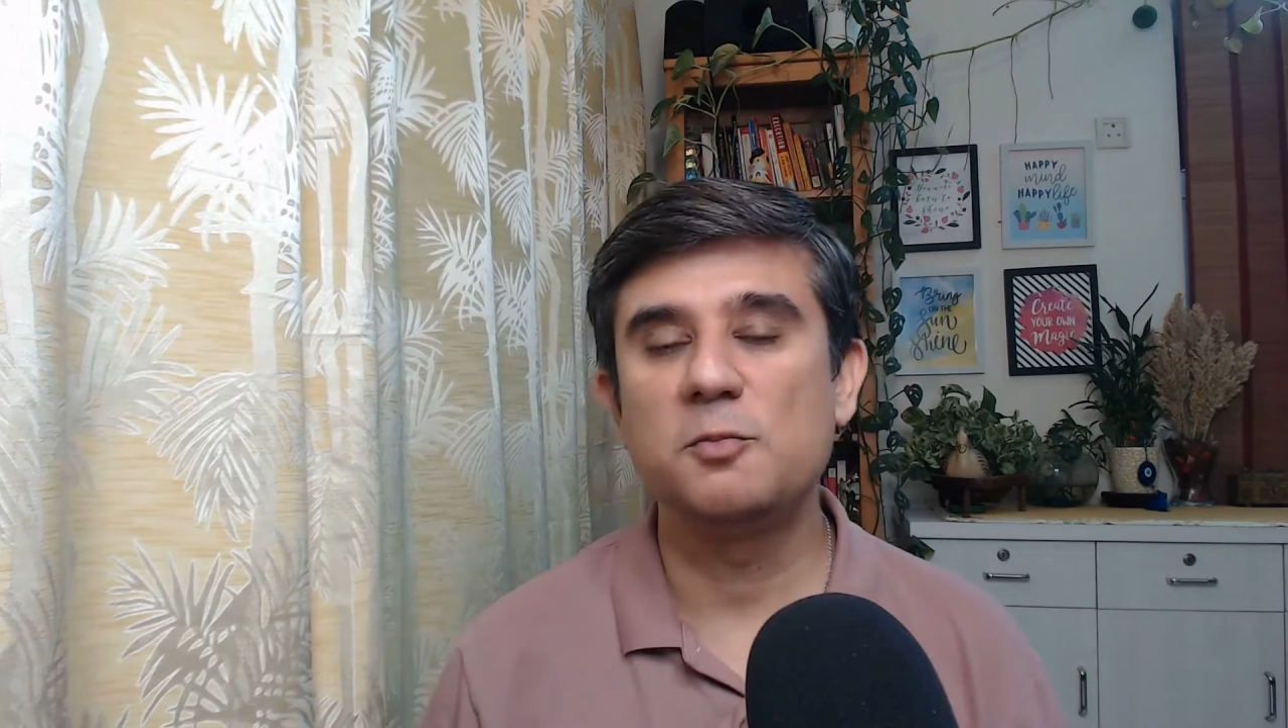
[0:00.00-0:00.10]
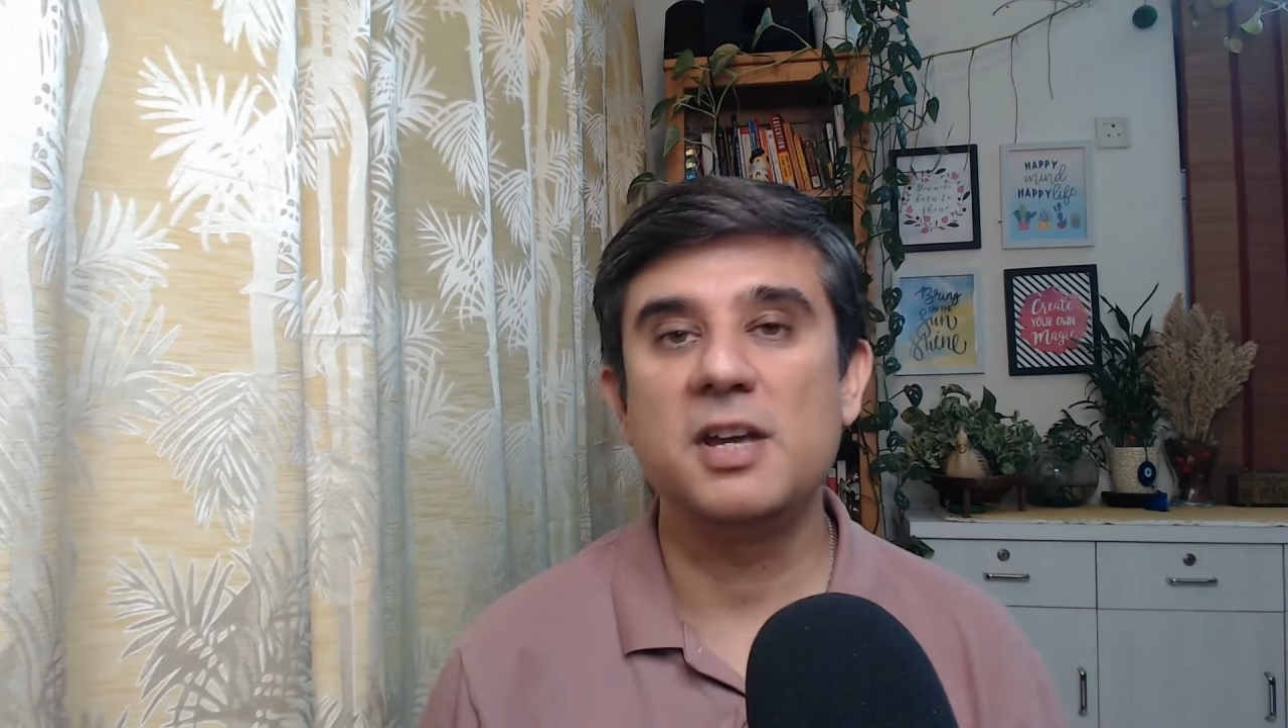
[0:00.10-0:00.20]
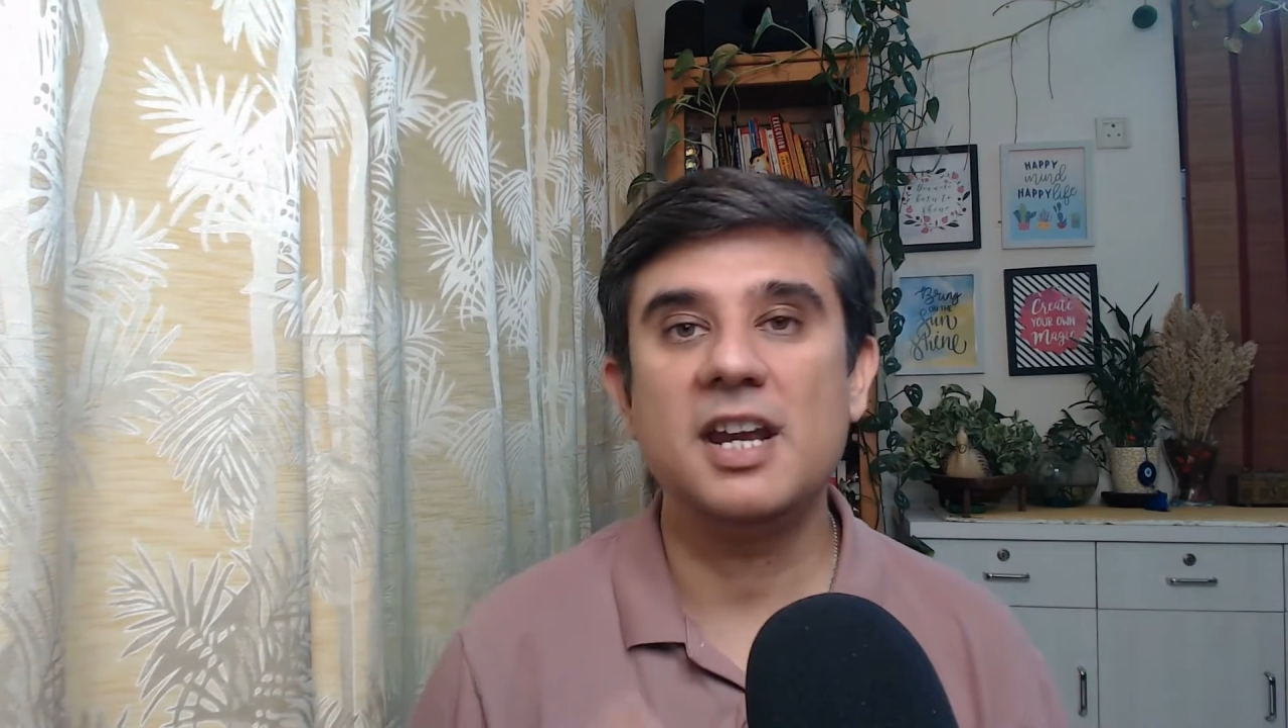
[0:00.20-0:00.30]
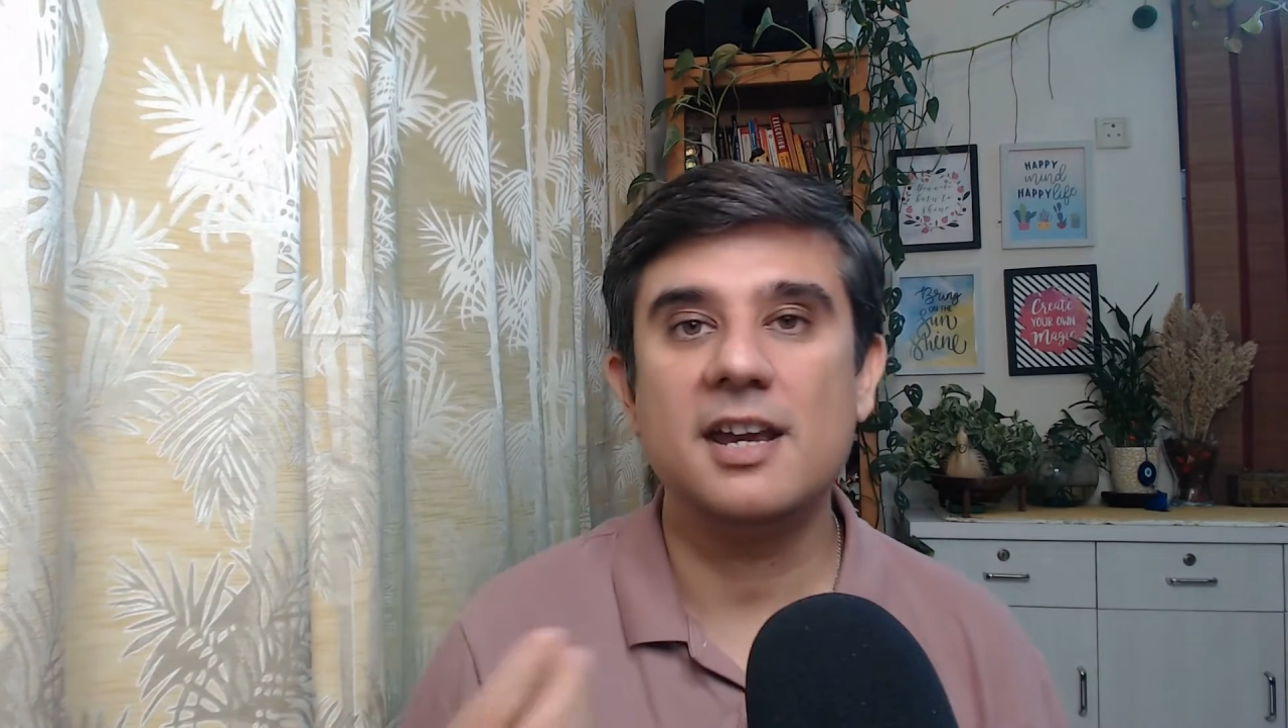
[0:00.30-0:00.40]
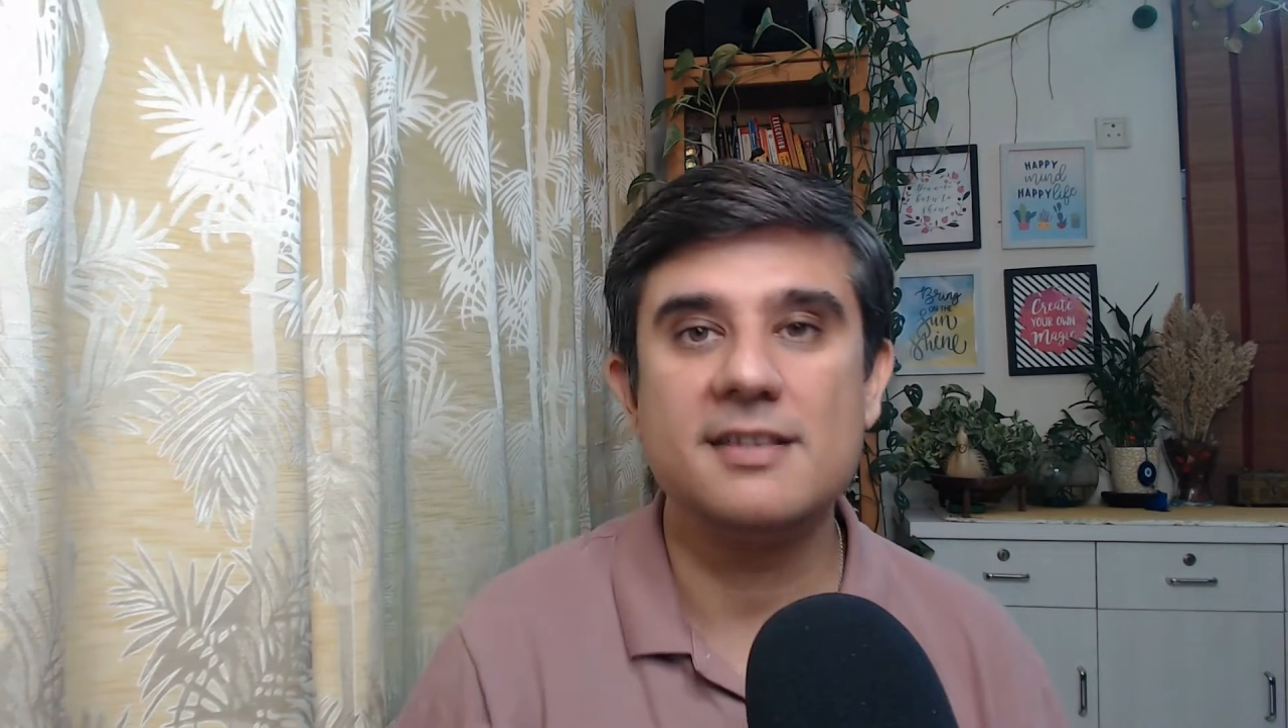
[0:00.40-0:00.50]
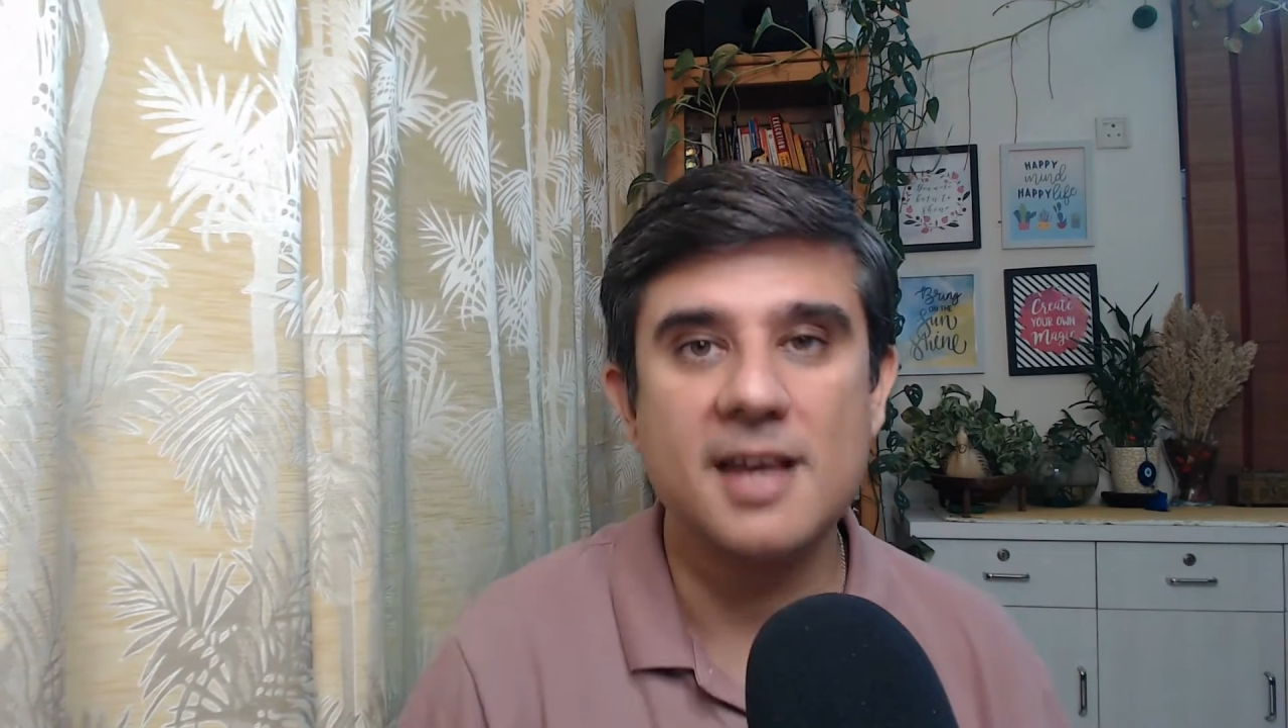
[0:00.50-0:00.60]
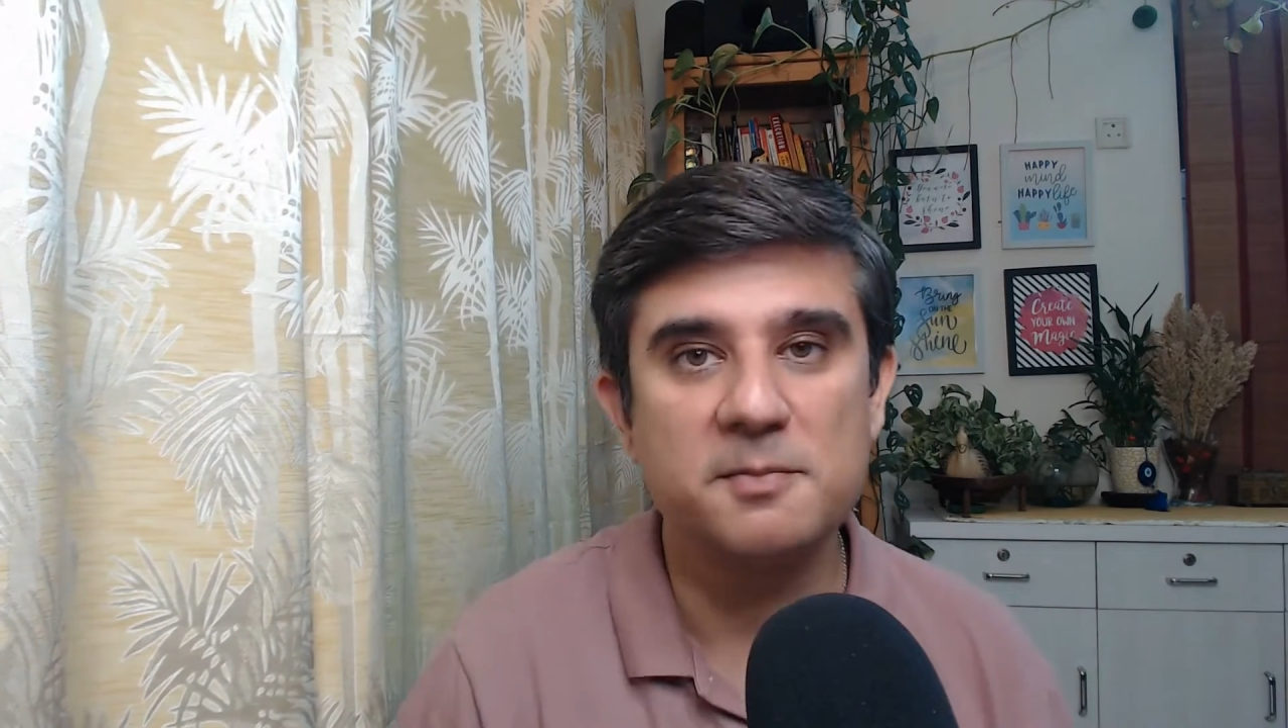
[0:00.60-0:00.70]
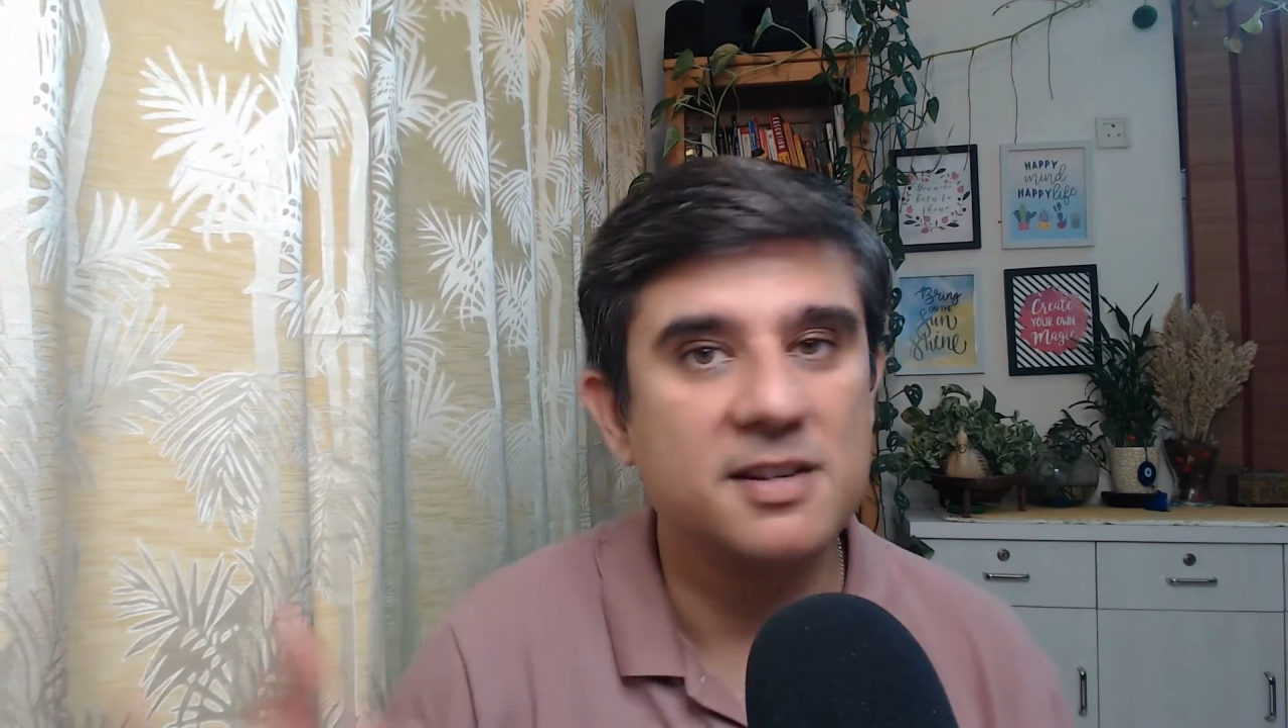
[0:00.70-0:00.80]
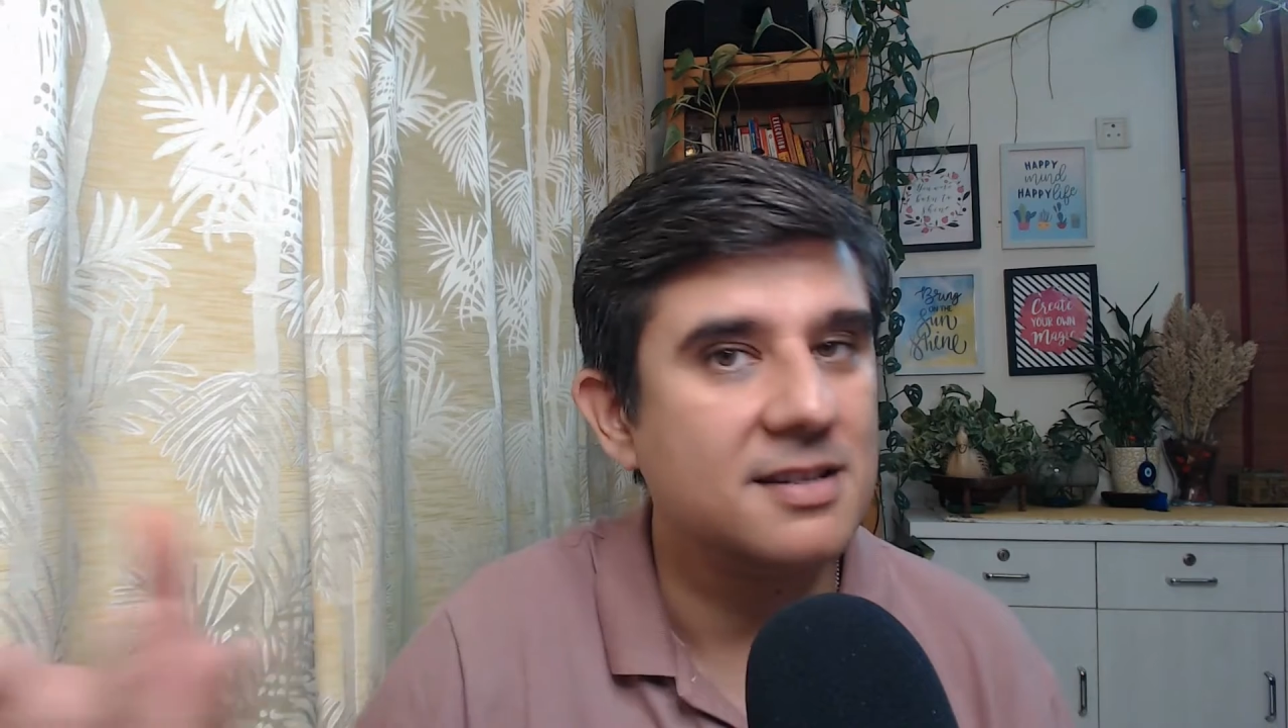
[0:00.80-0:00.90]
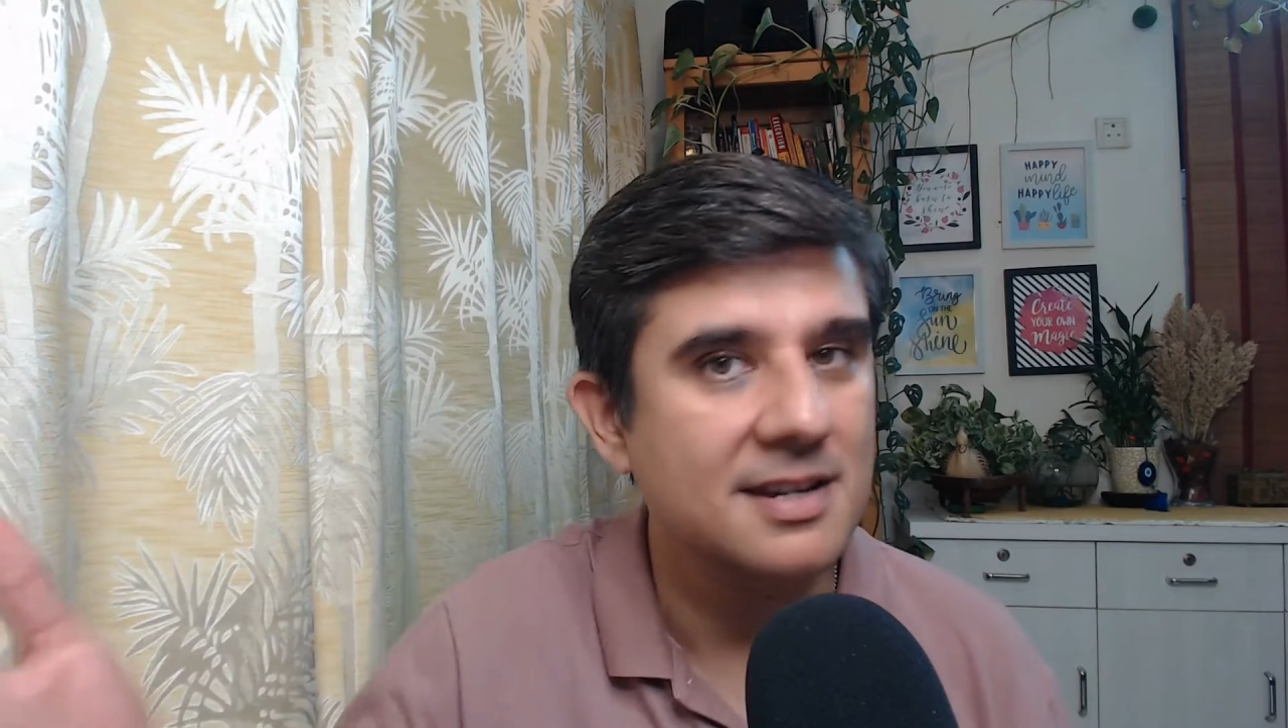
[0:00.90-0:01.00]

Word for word: तो मेरे हिसाब से